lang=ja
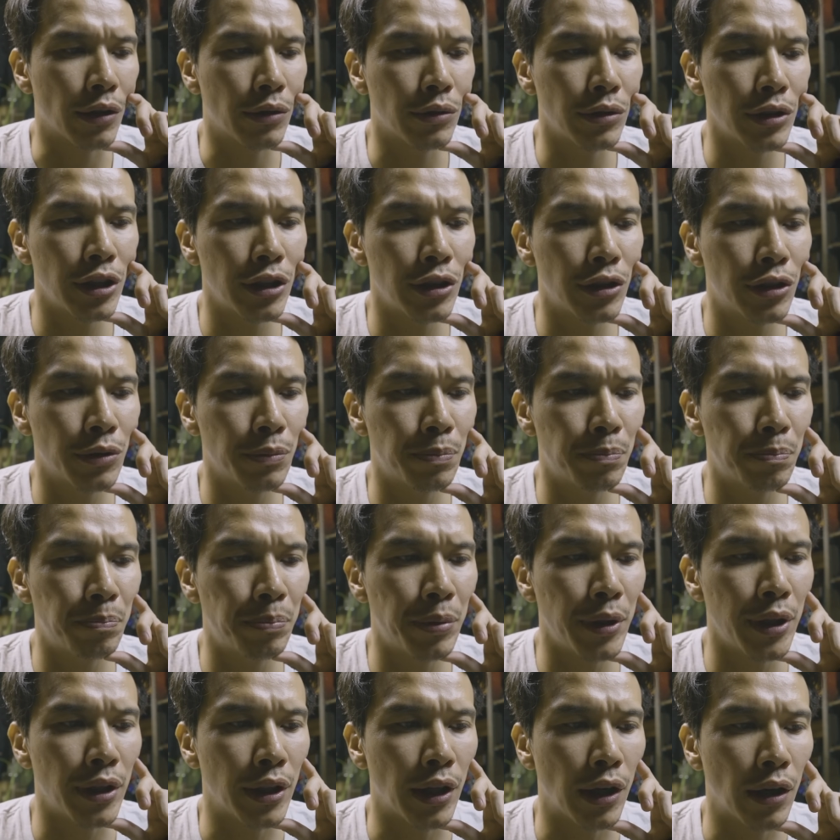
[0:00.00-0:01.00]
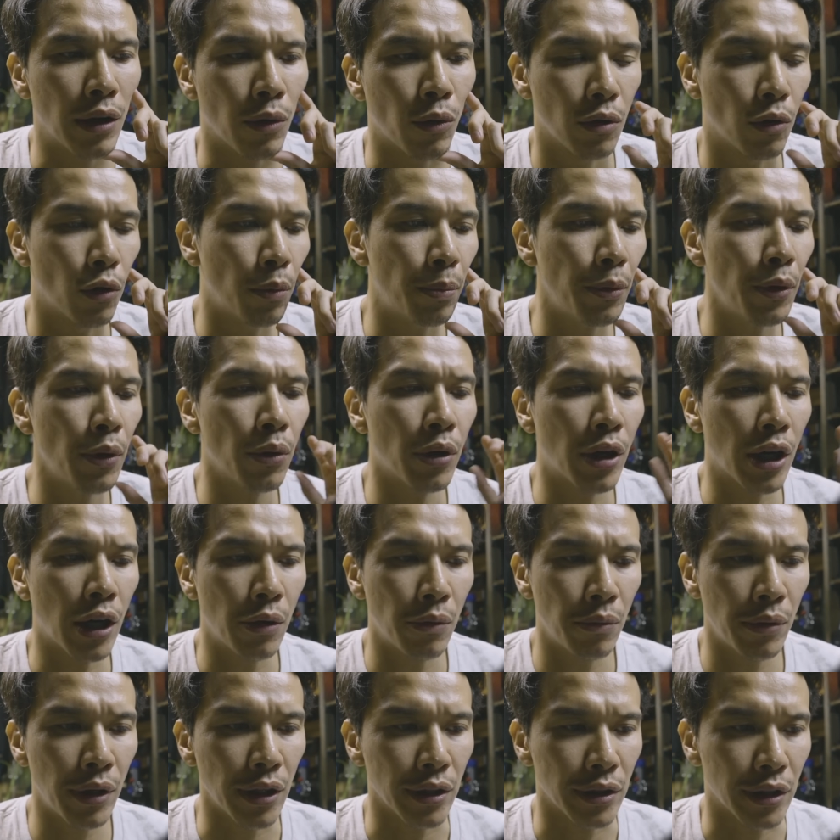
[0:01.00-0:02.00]
くにじゅっピー ならごびょうか
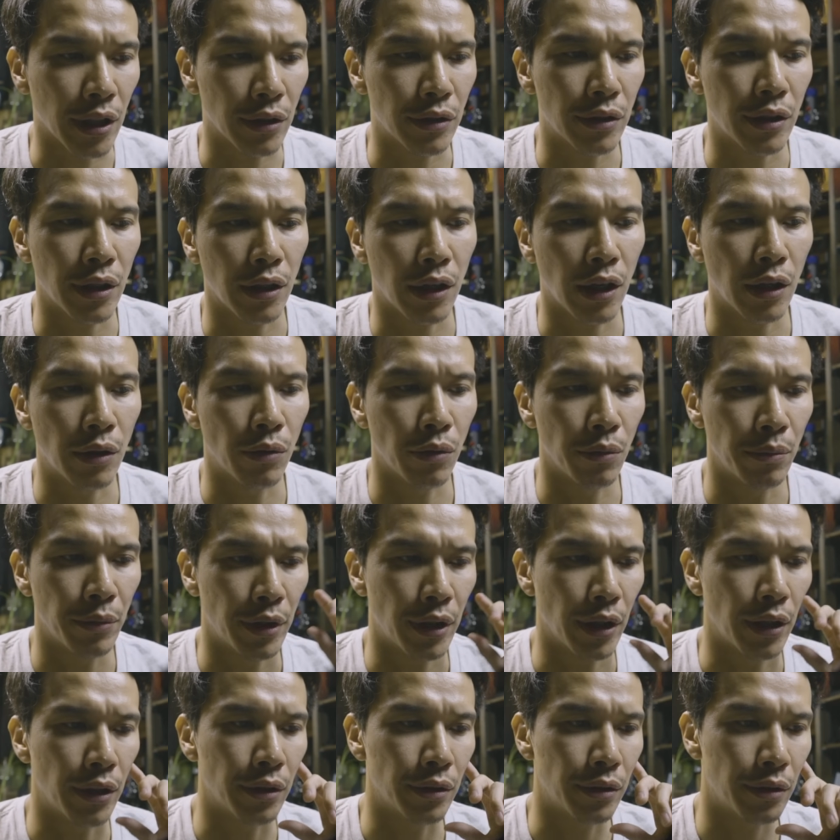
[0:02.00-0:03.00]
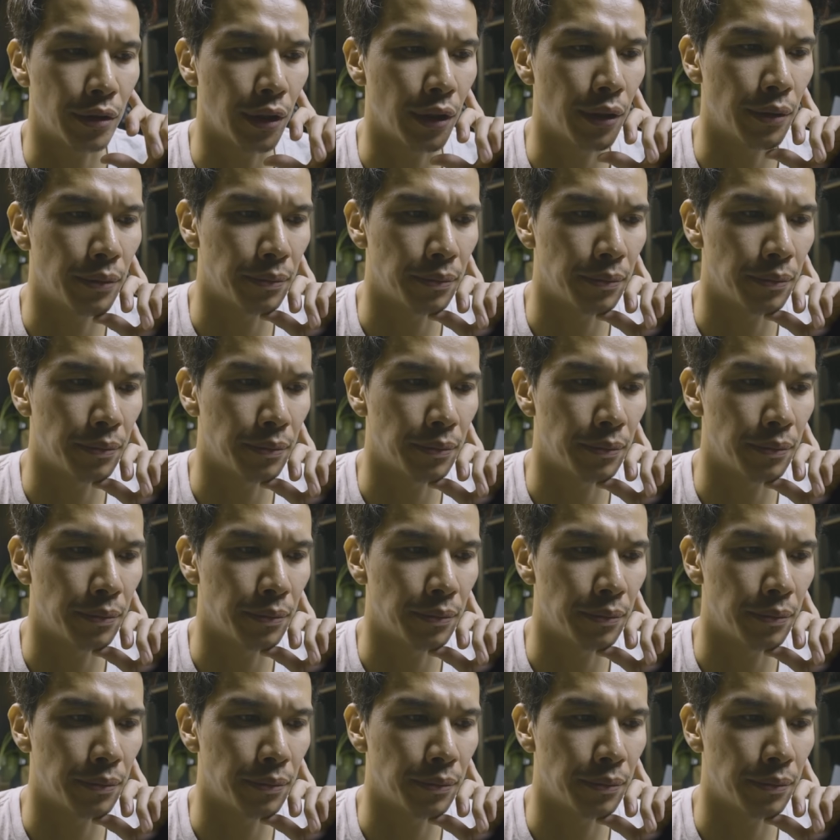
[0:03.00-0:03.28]
んは撮影可能みたいですね。